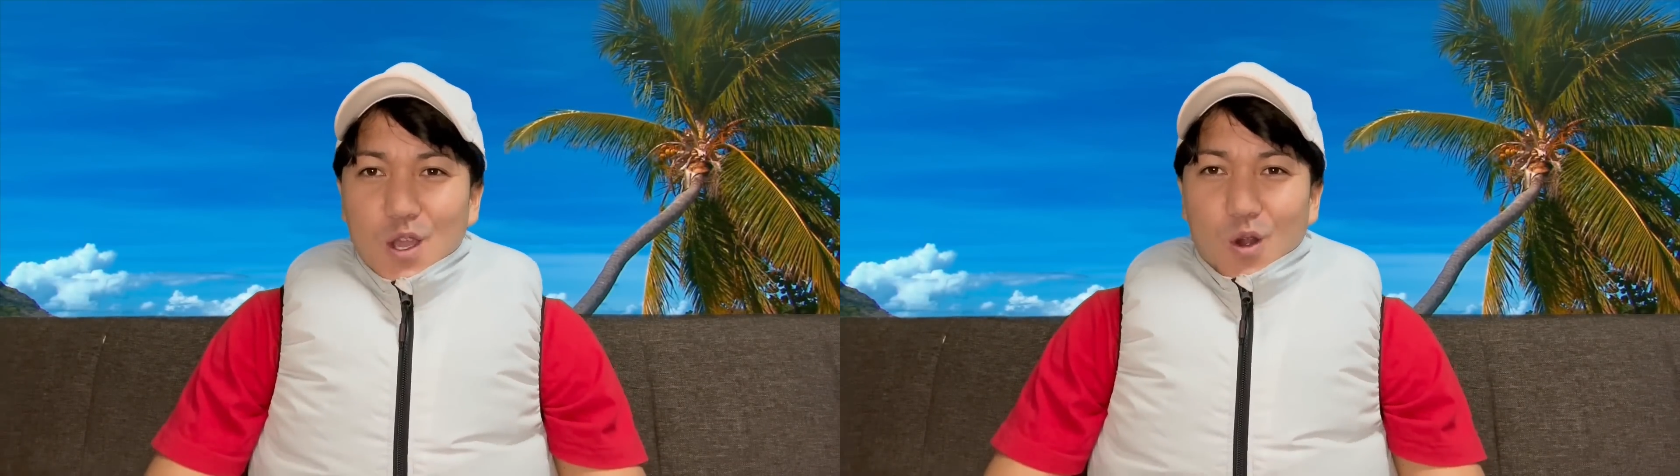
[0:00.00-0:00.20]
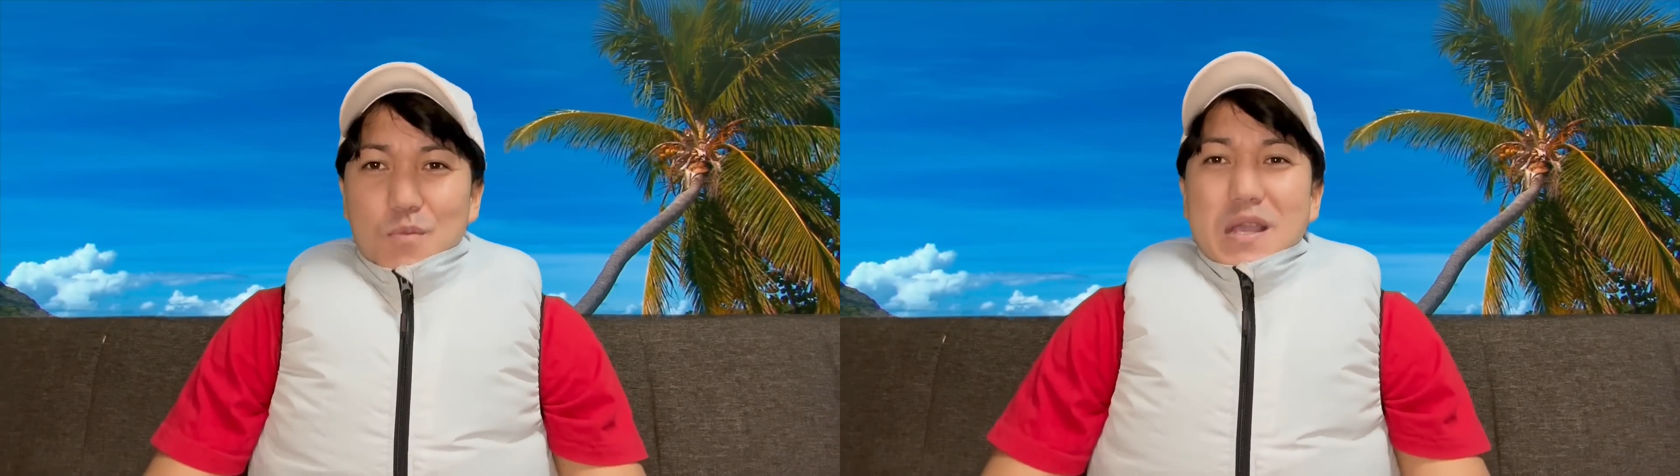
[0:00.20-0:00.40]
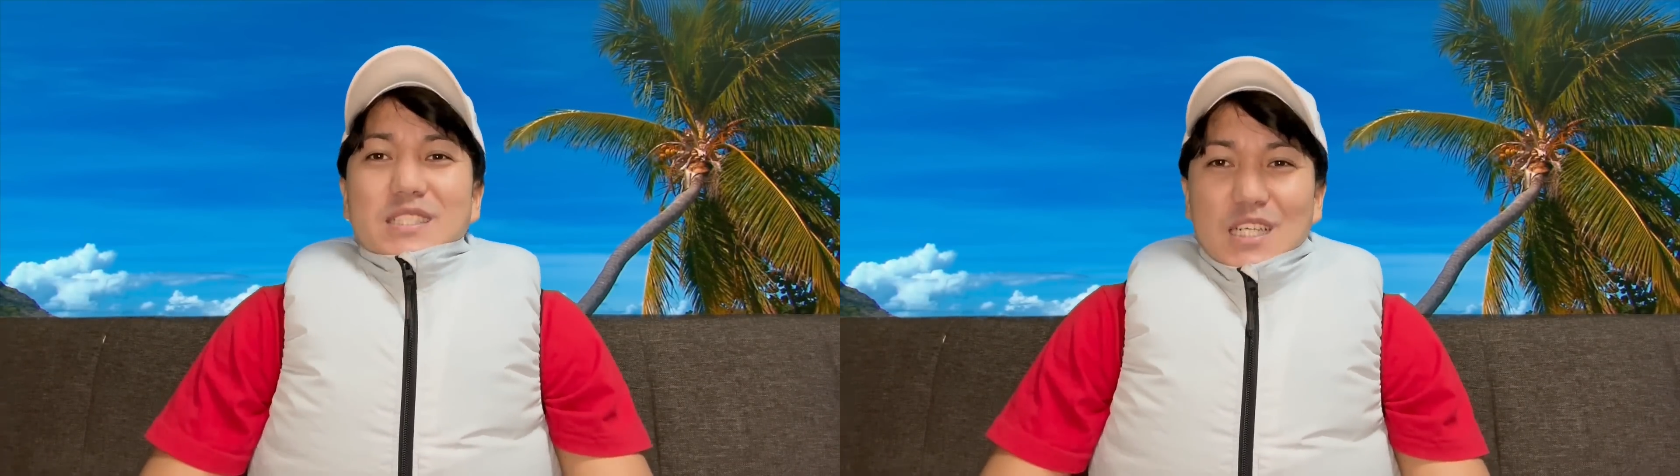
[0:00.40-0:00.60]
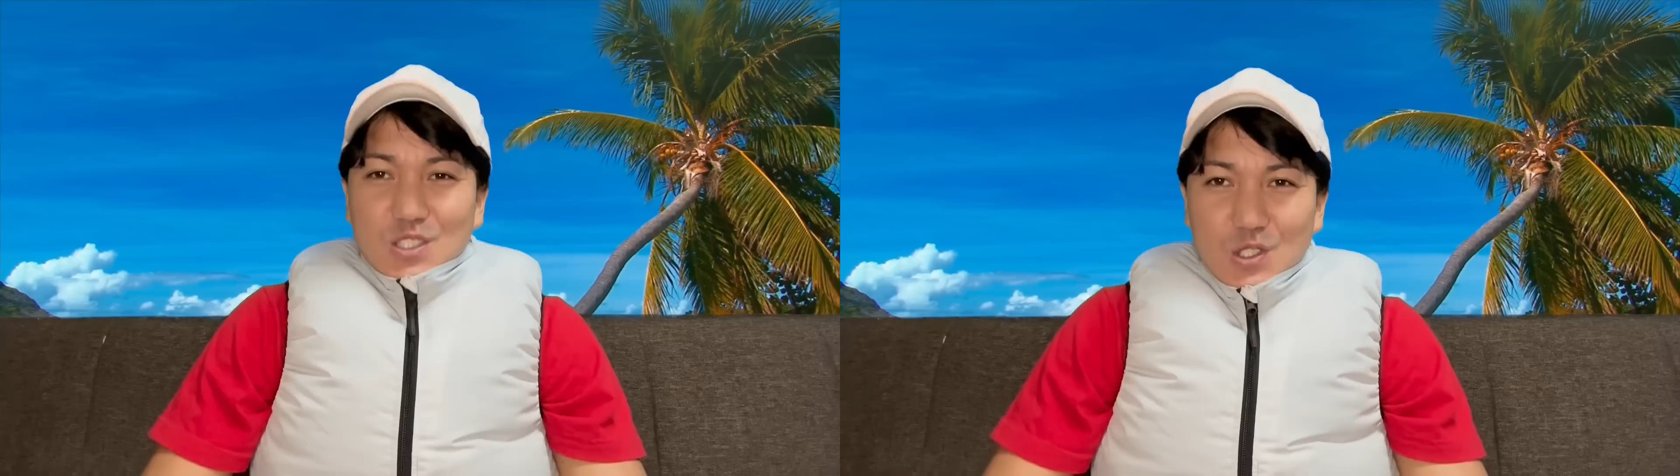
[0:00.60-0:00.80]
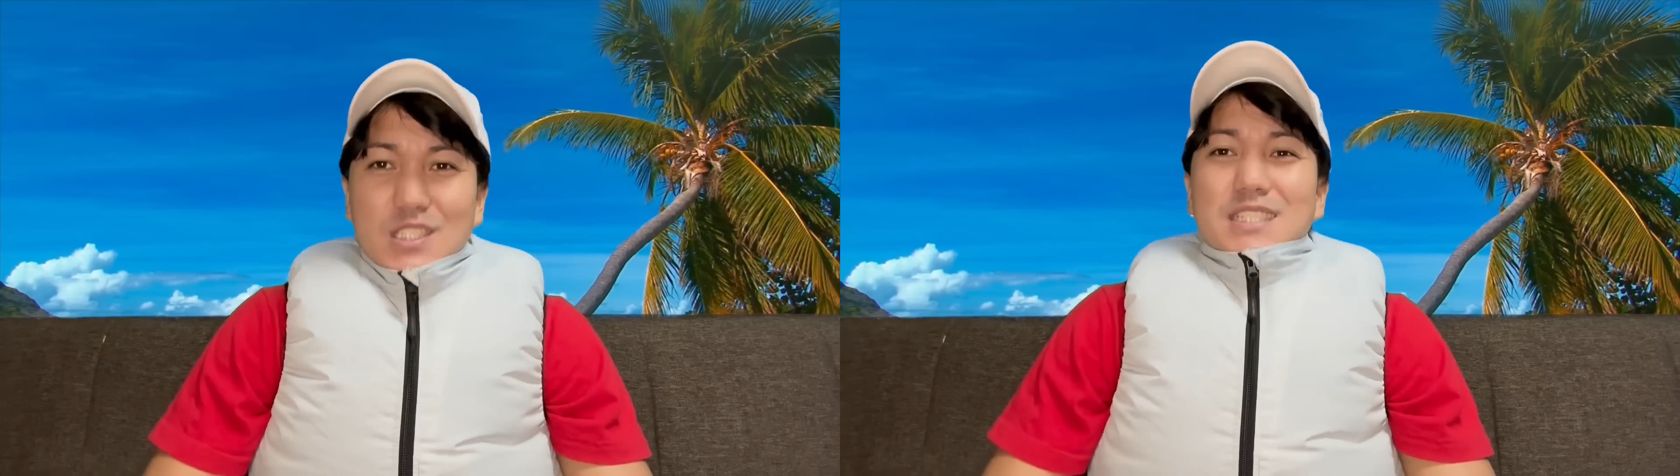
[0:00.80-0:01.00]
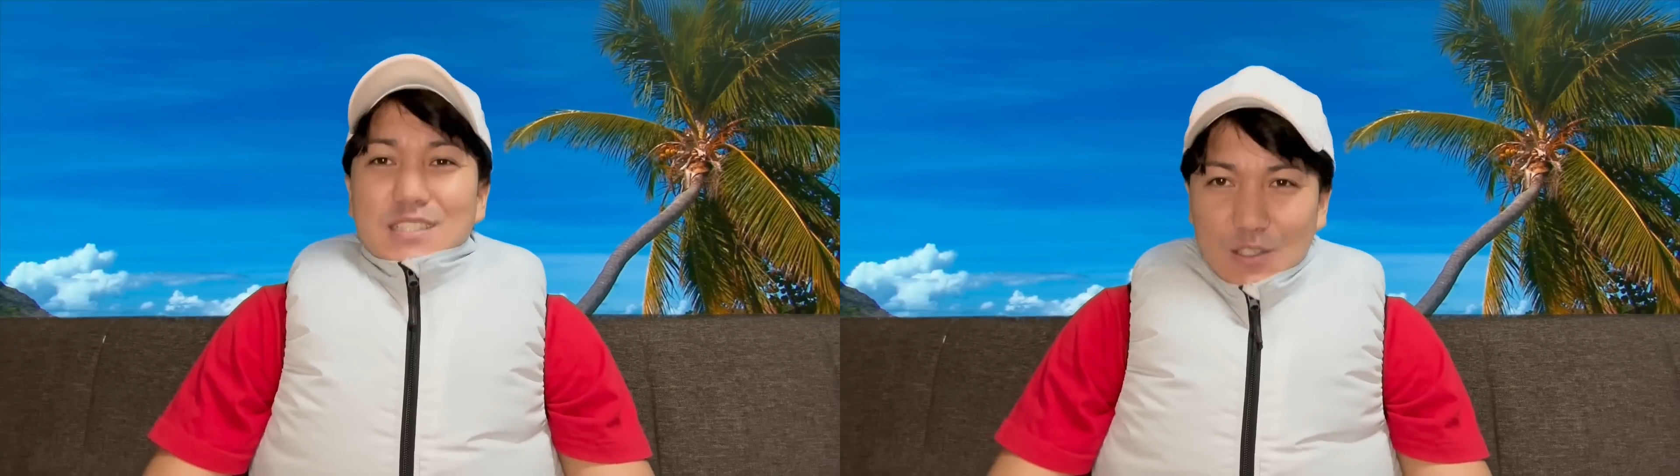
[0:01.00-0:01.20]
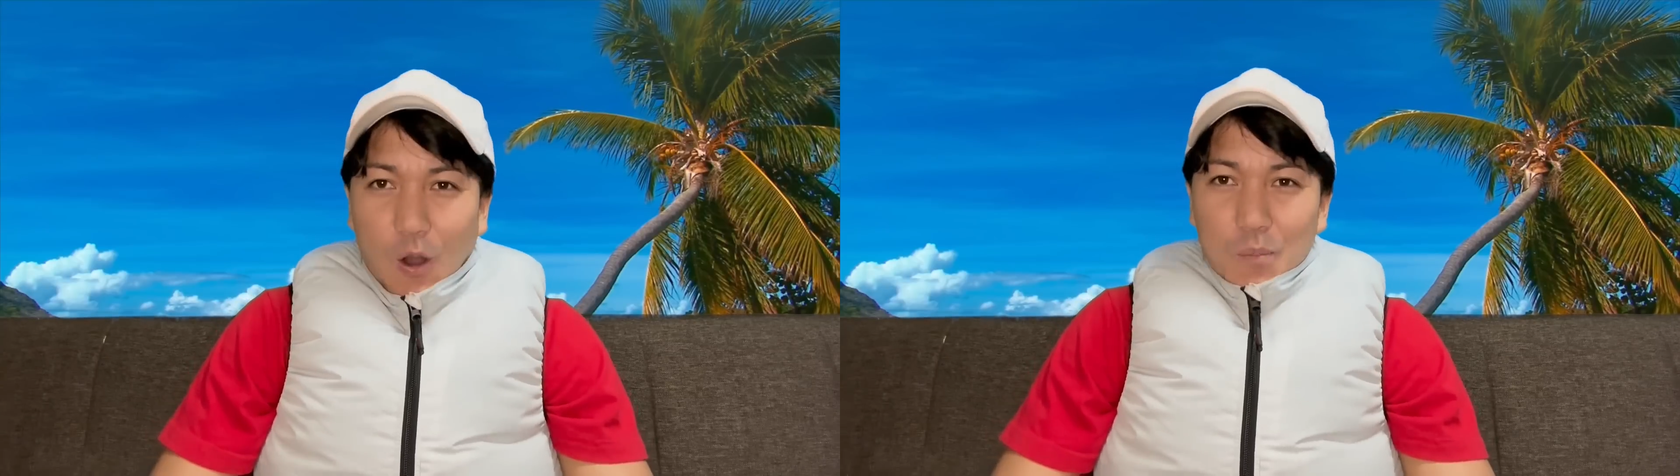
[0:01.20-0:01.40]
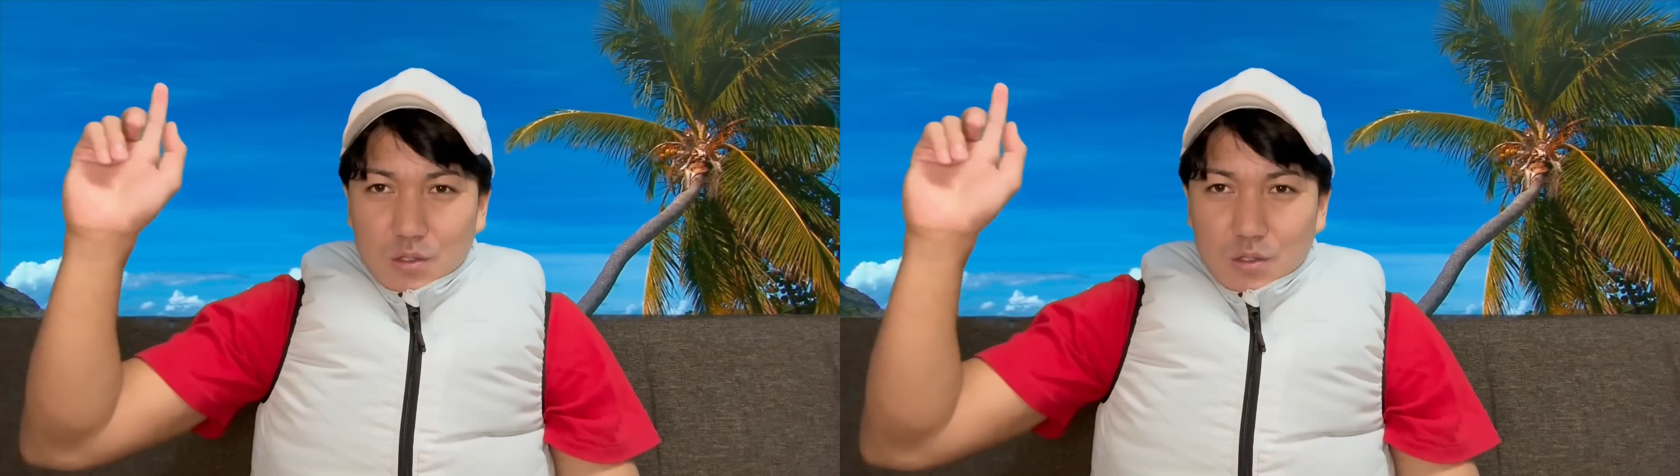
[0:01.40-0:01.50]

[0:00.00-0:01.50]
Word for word: これめっちゃ涼しいですよ。